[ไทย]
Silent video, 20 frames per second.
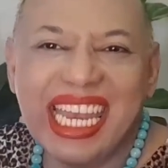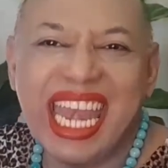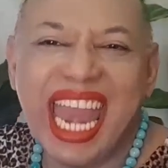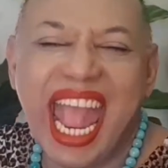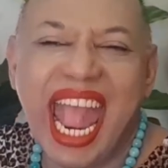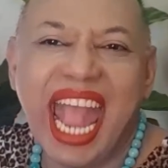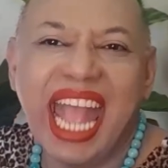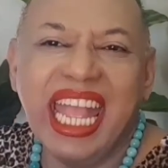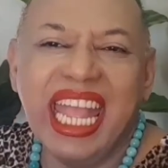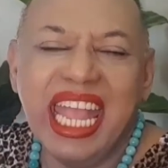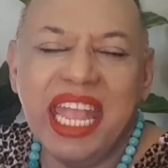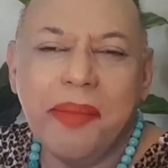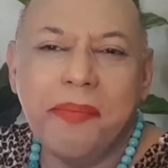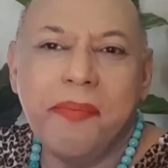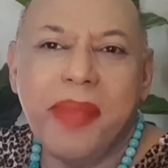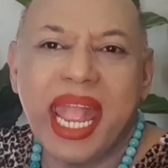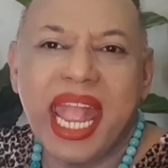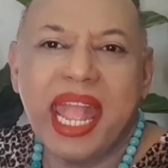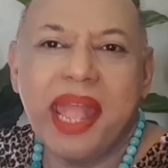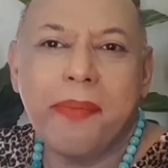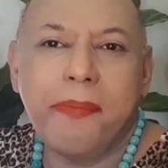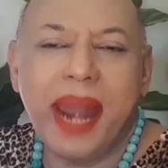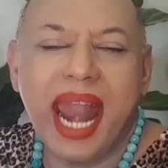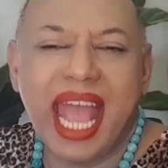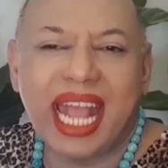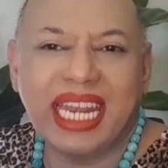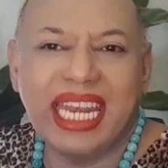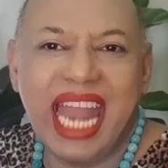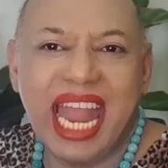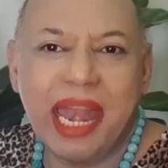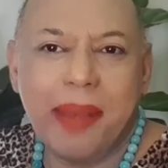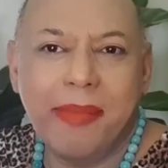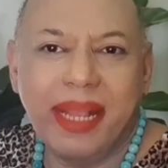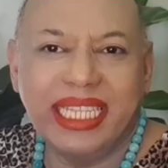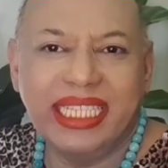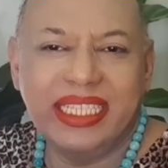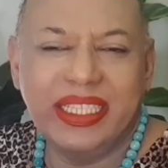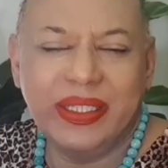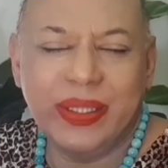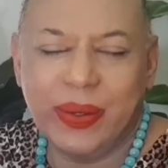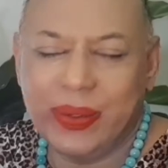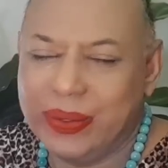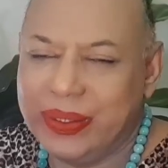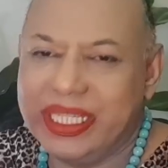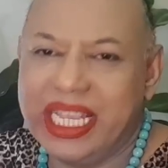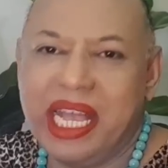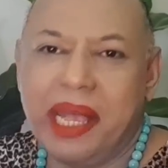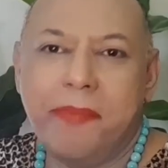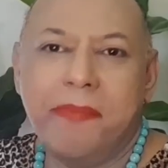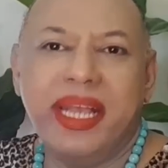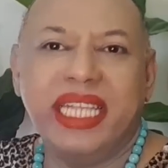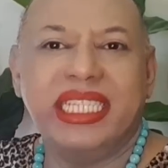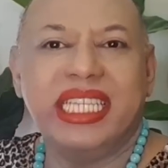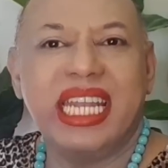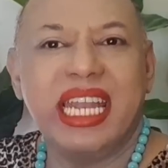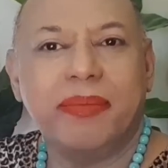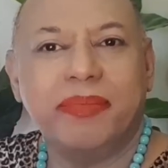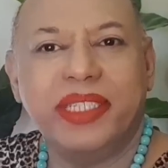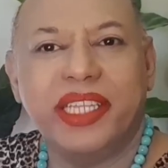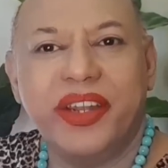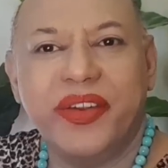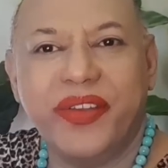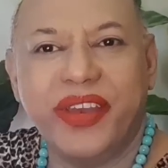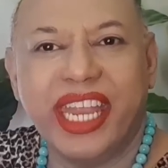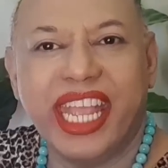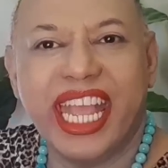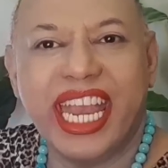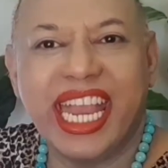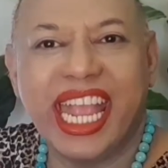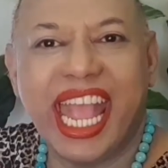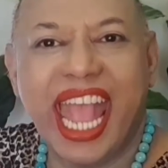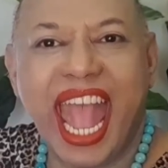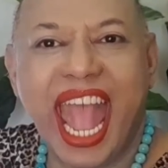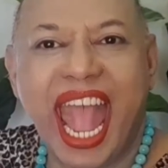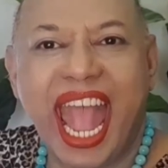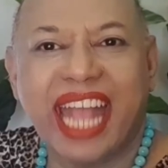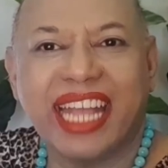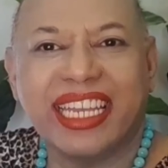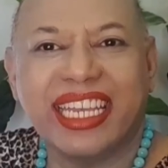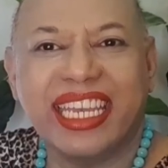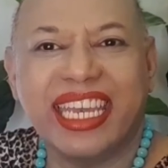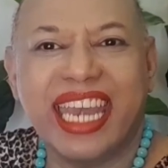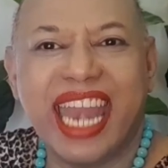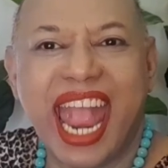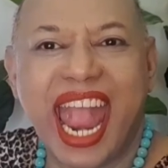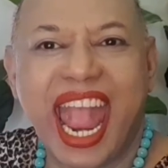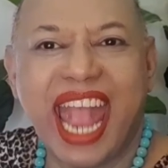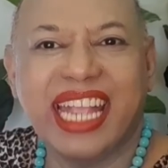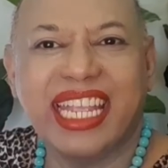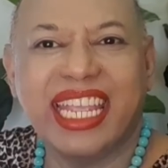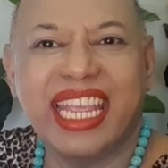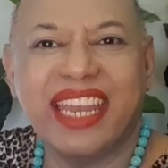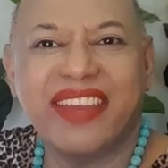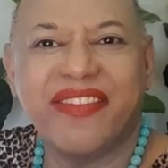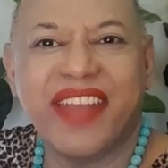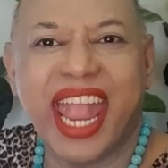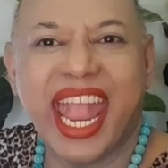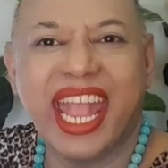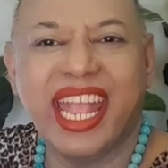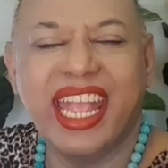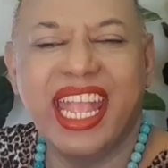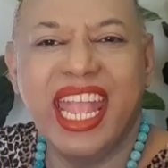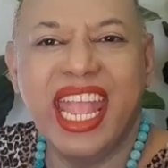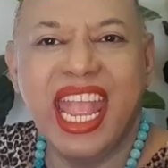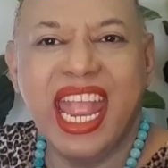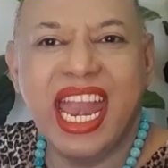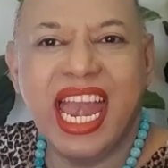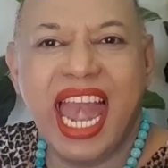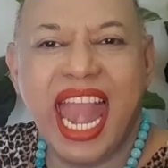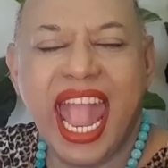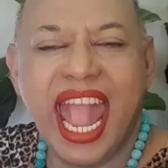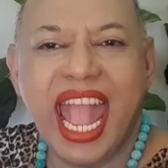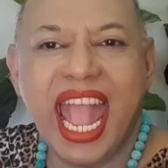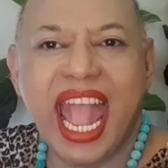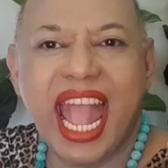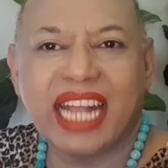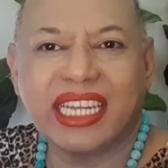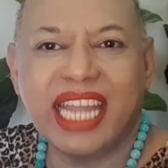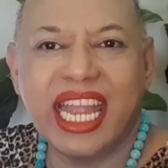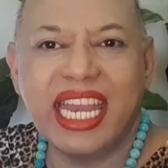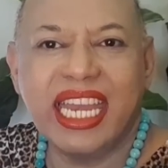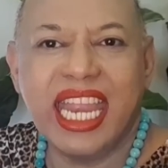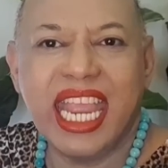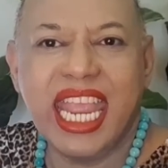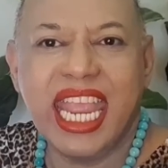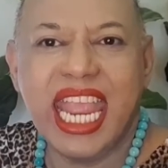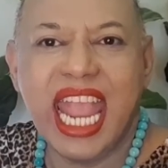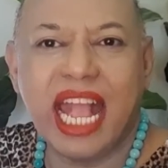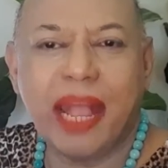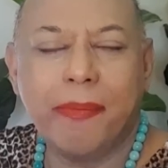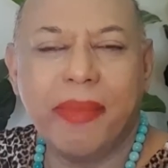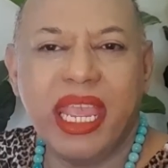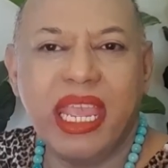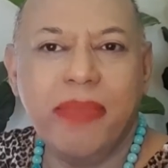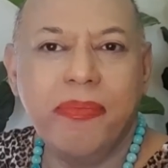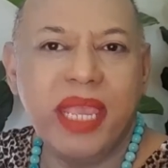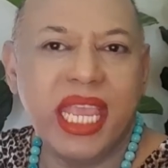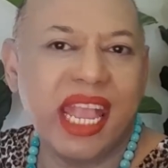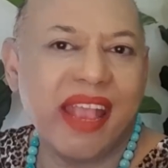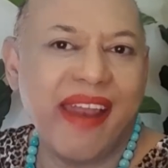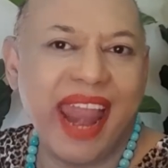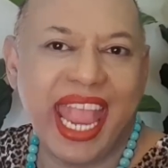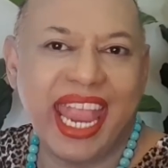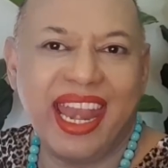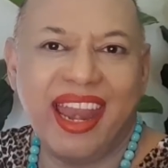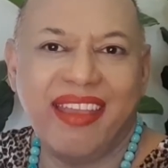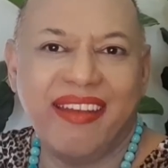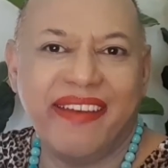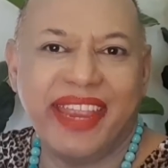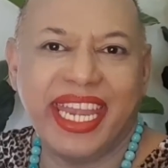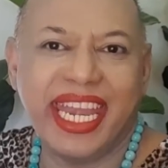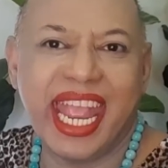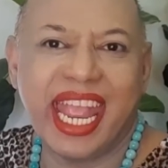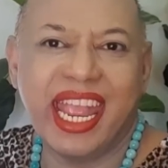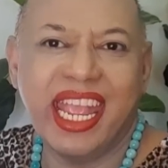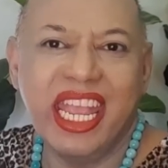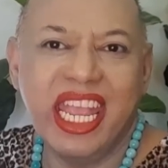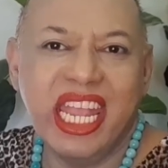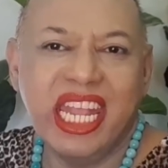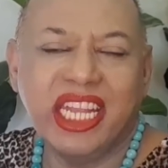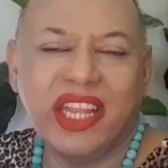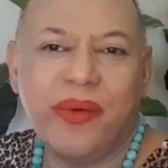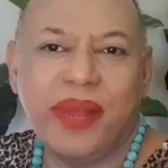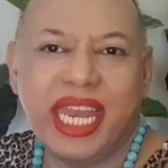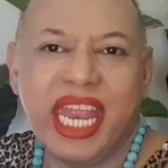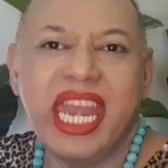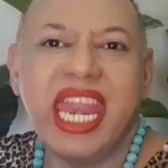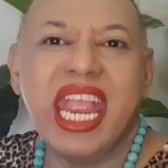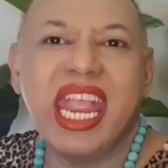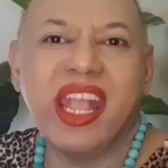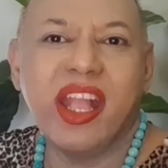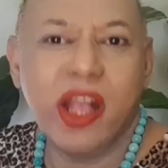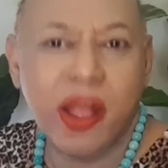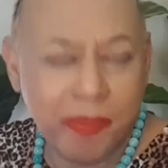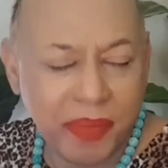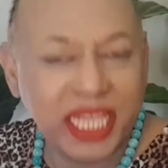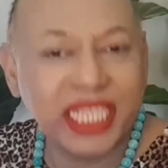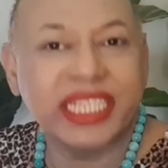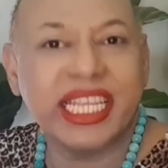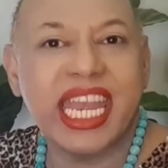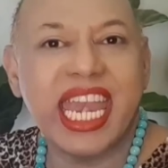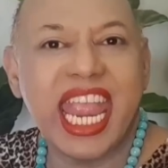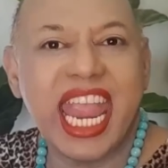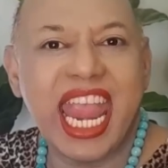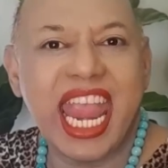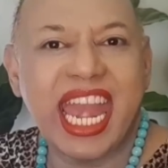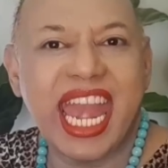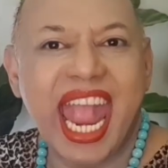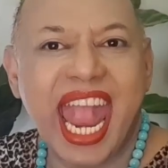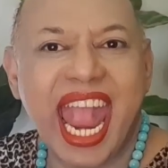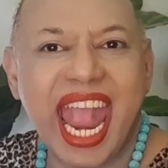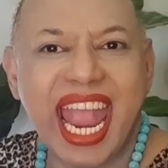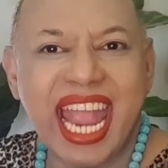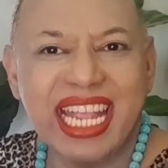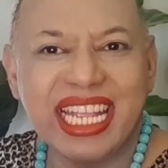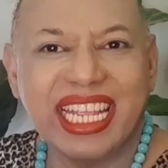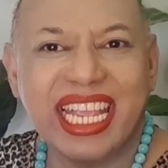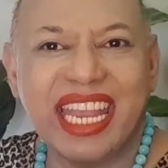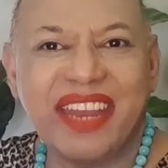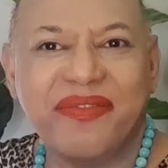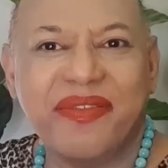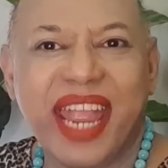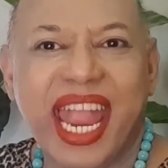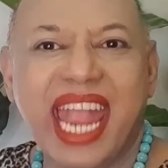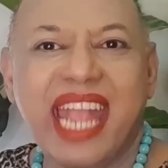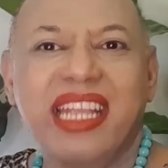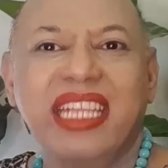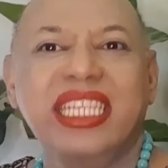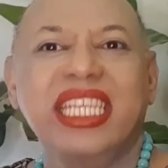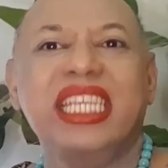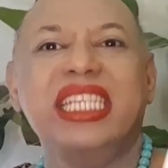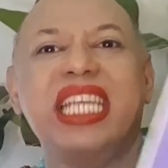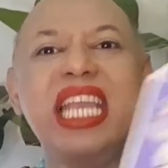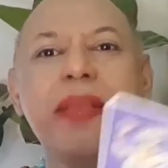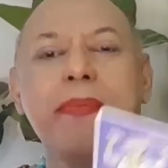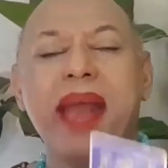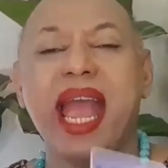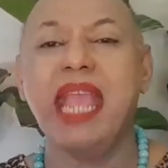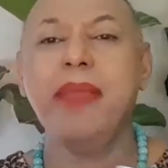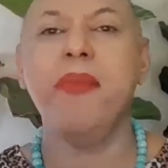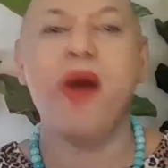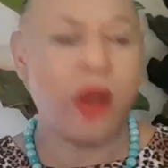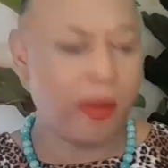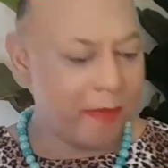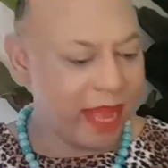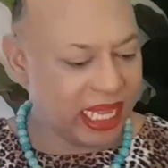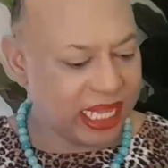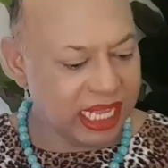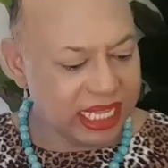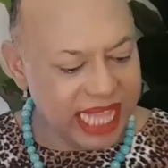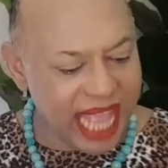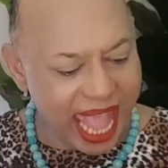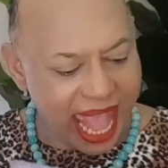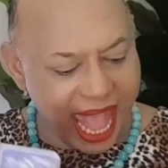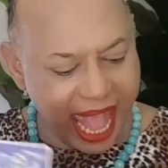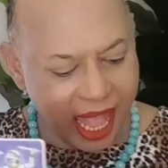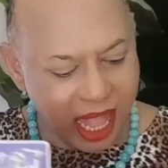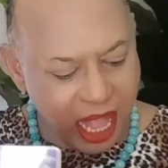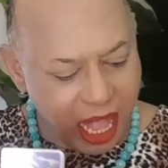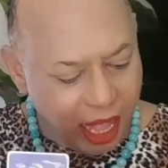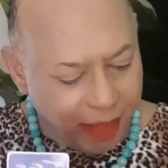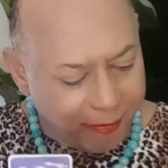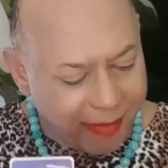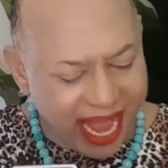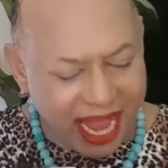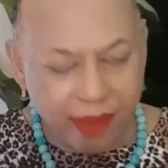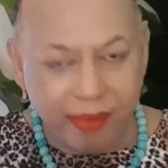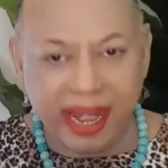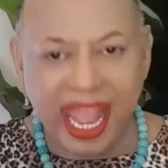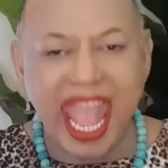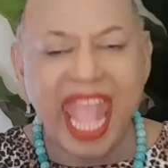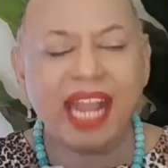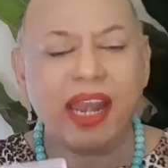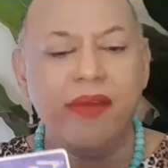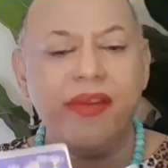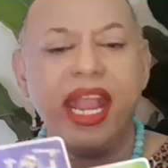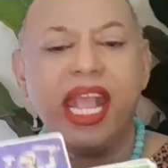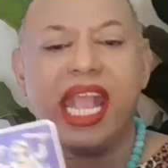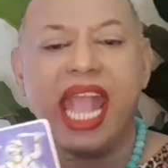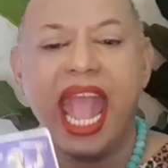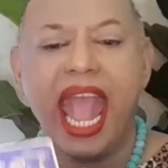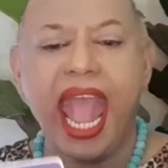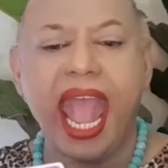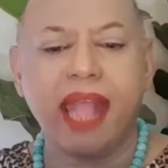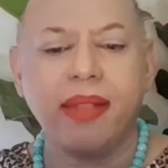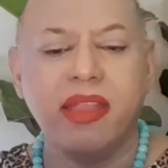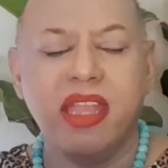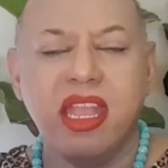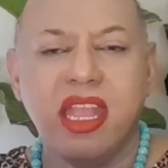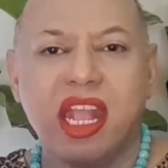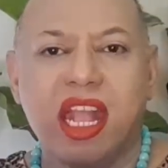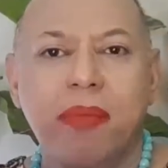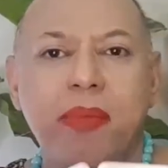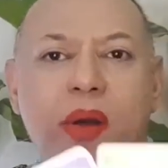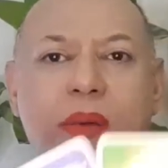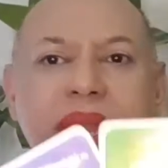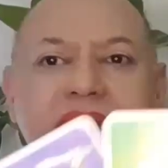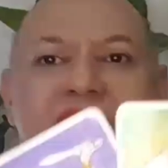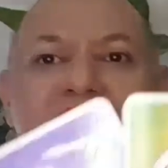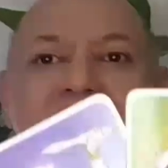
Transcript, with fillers: นะมาผลักดันมาส่งเสริมมาสนับสนุนกันค่ะนะเห็นไหมและหากท่านที่ยังไม่มีใครเลยเนี่ยตัวท่านเองก็มีเสน่ห์นะเห็นไหมจริงๆไพ่บอกมาตั้งแต่ใบแรกแล้วนะคะเขาบอกว่า